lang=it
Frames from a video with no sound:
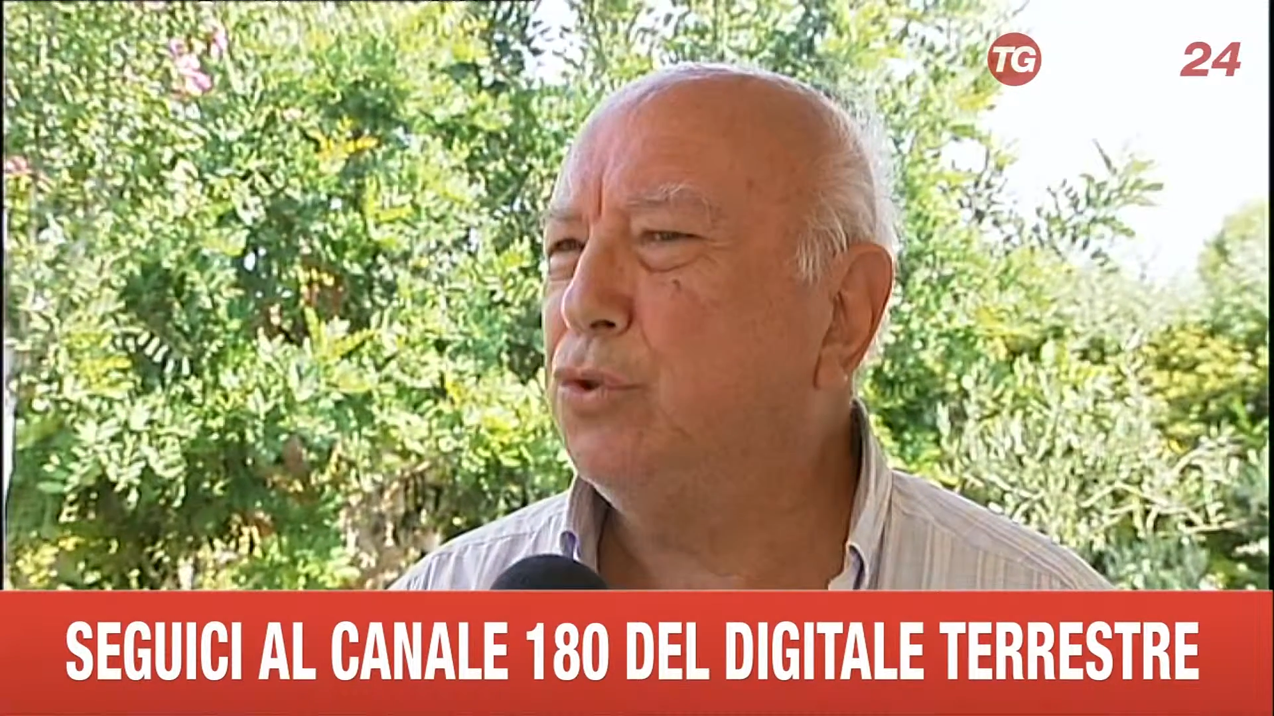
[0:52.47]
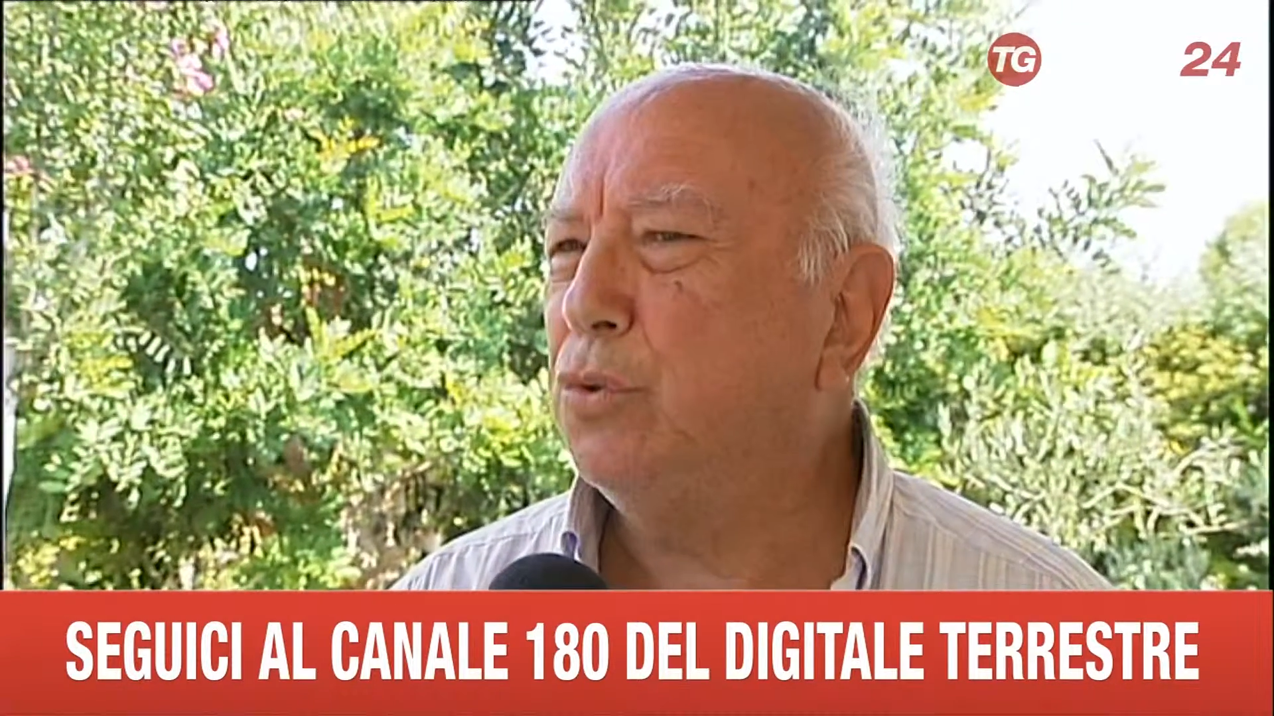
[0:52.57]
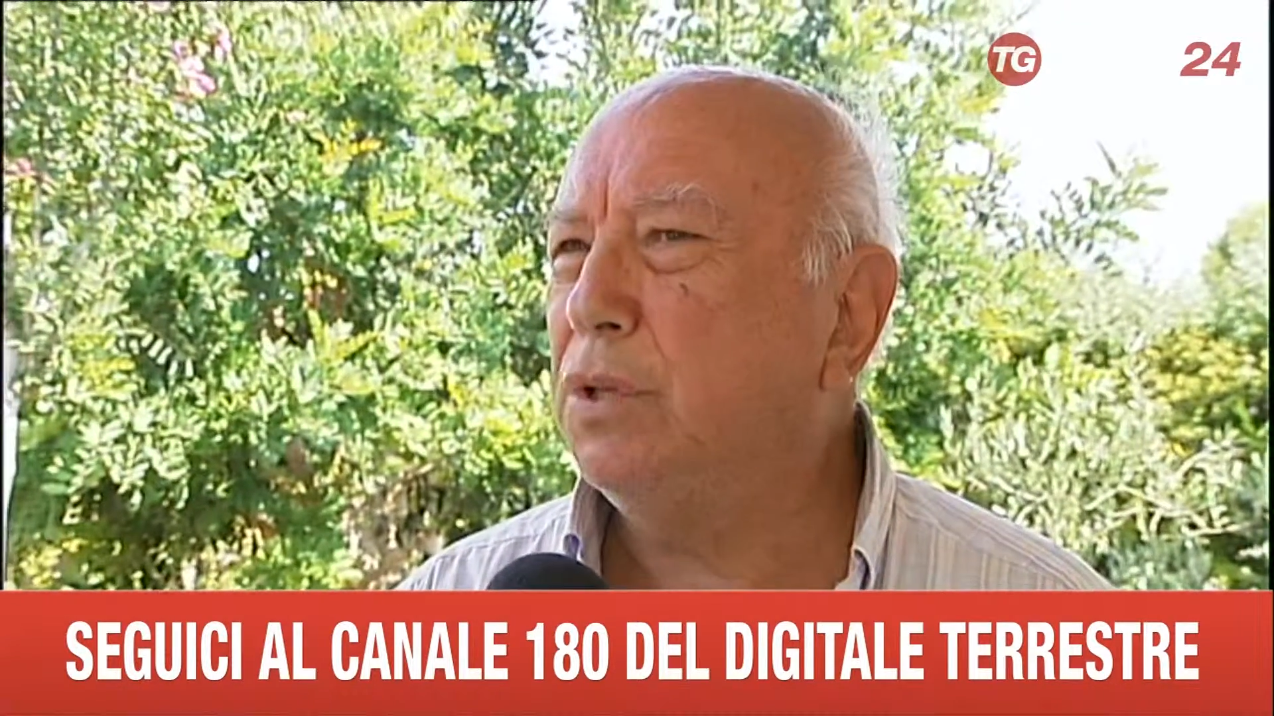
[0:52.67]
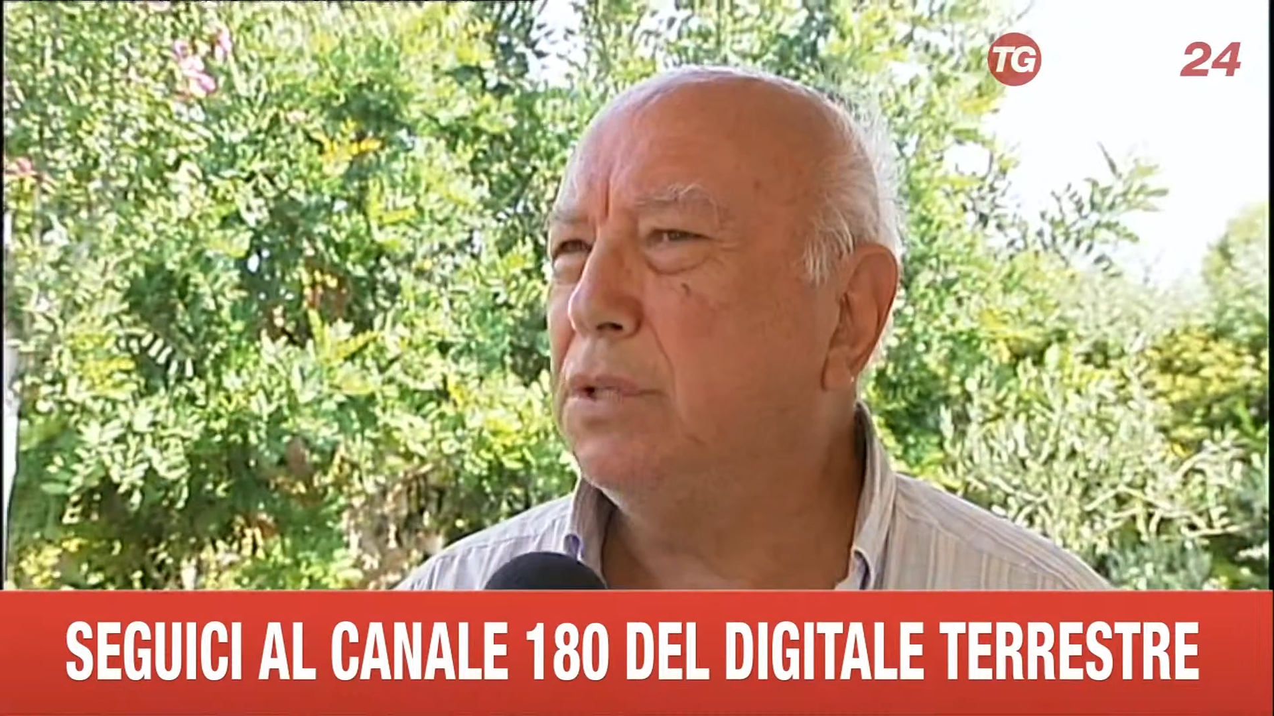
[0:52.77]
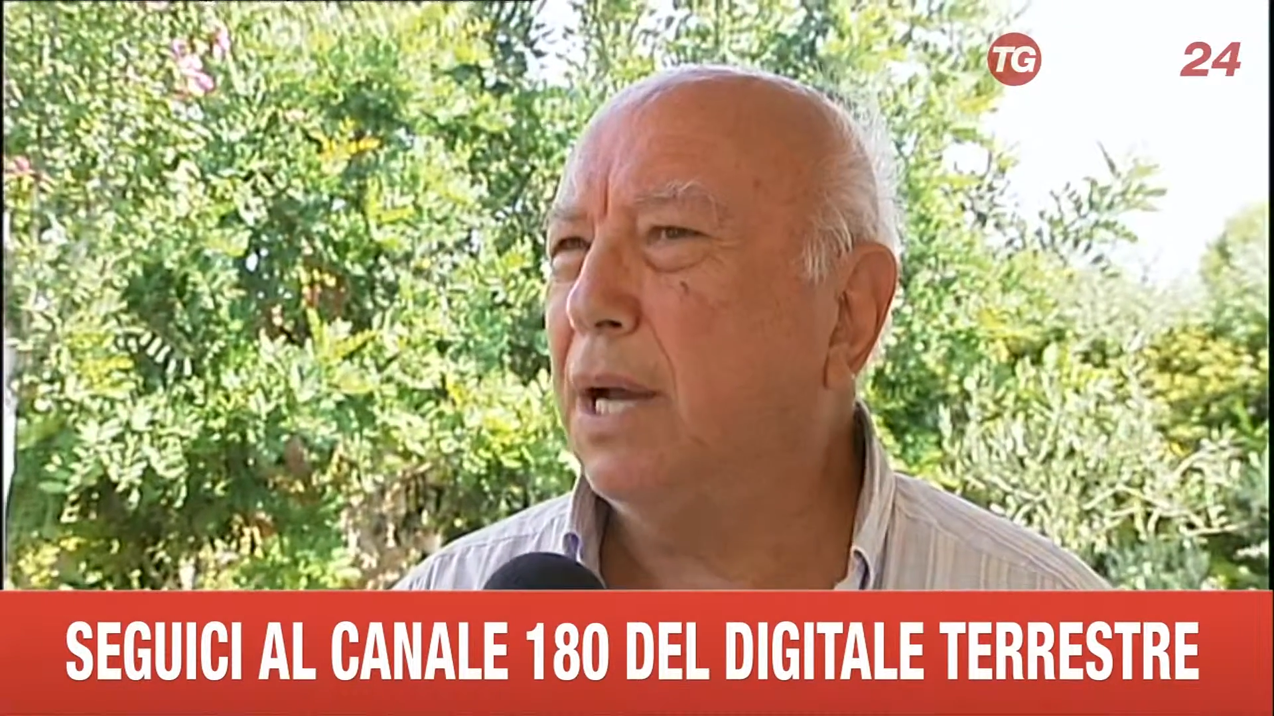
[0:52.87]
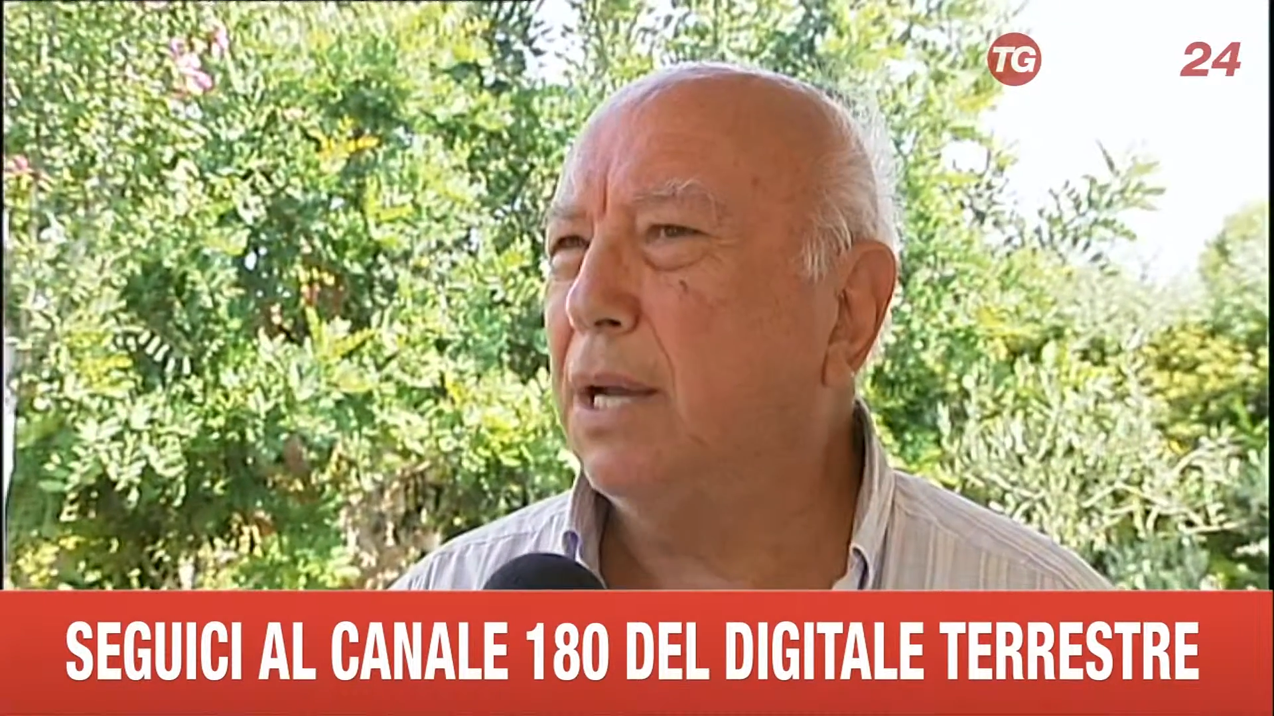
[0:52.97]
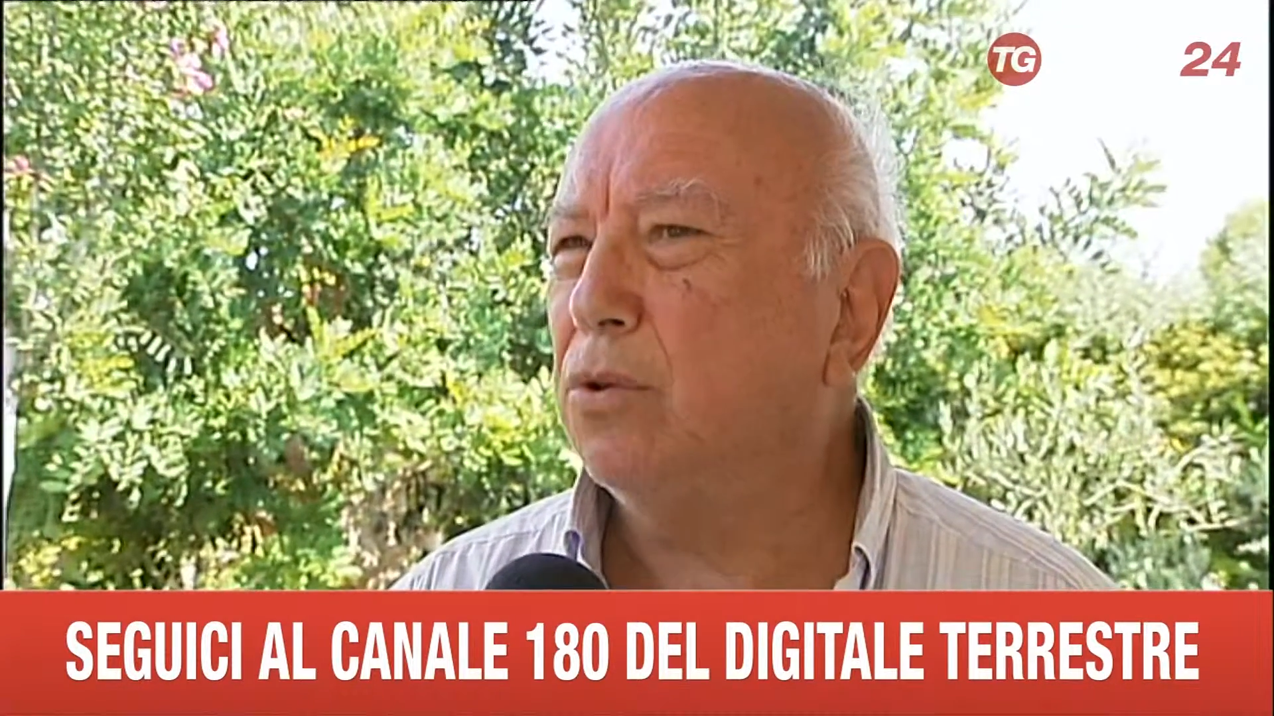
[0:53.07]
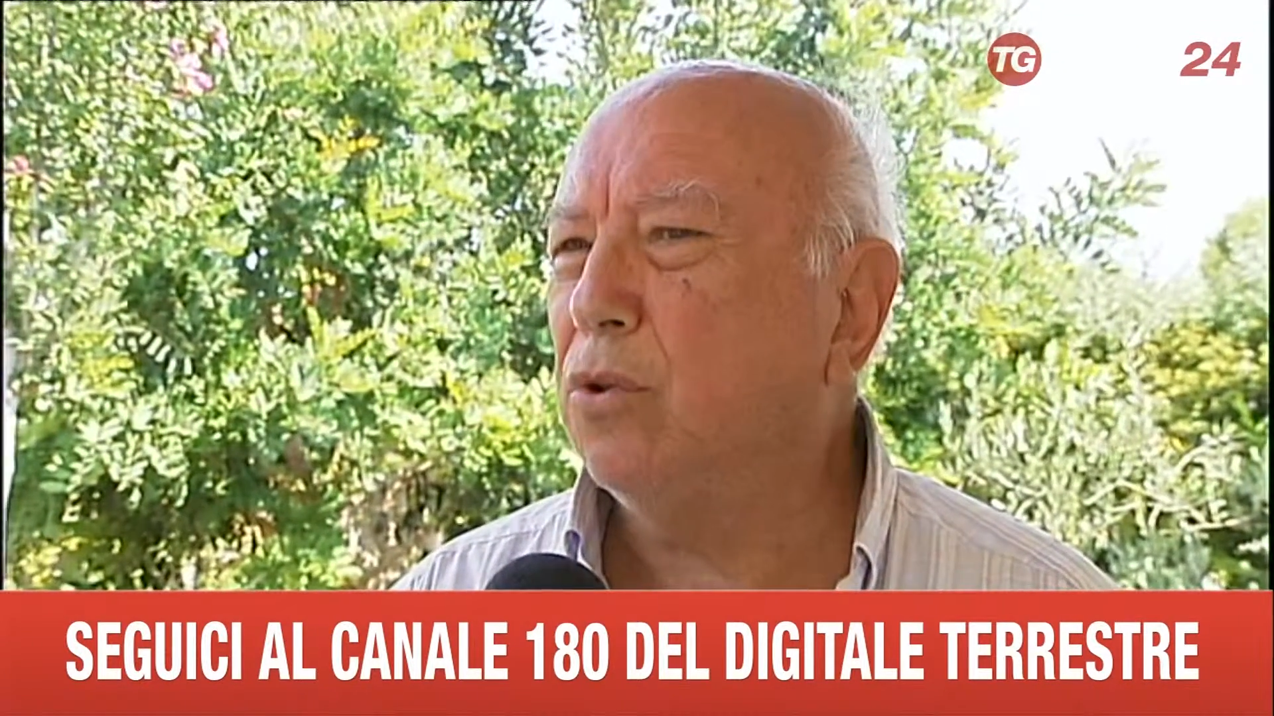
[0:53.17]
giudiziario